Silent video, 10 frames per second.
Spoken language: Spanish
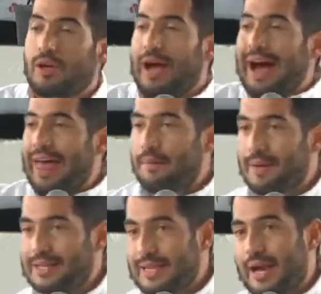
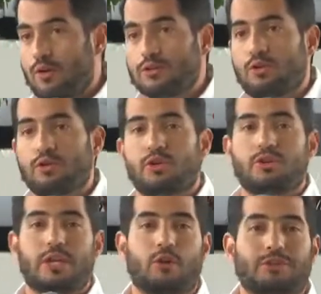además de la construcción,
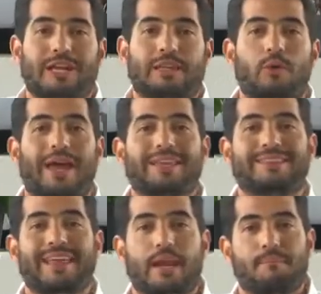se contrata una
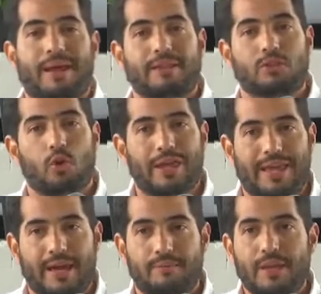
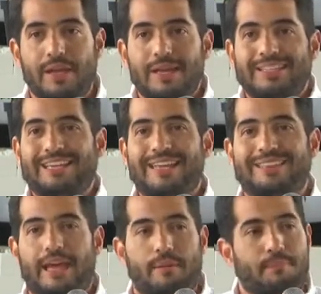interventoría. Esa
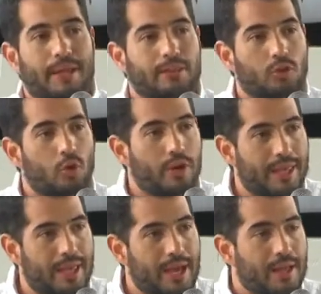
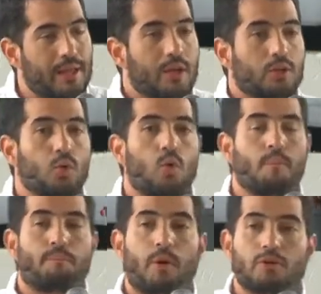interventoría tuvo
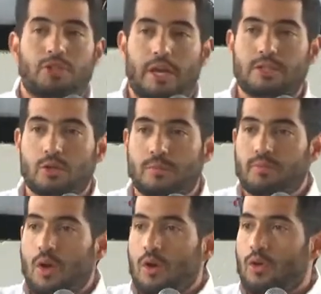un proceso
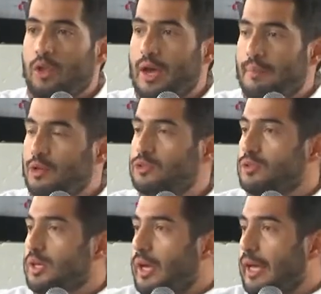o digamos,
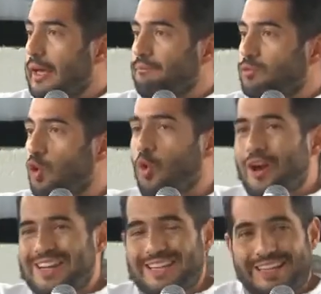eh, tuvo
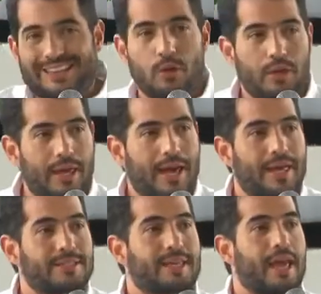unas
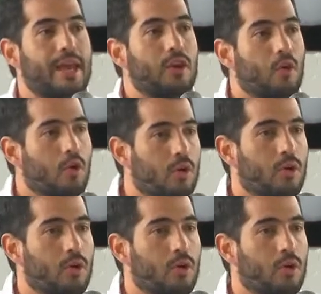actividades que no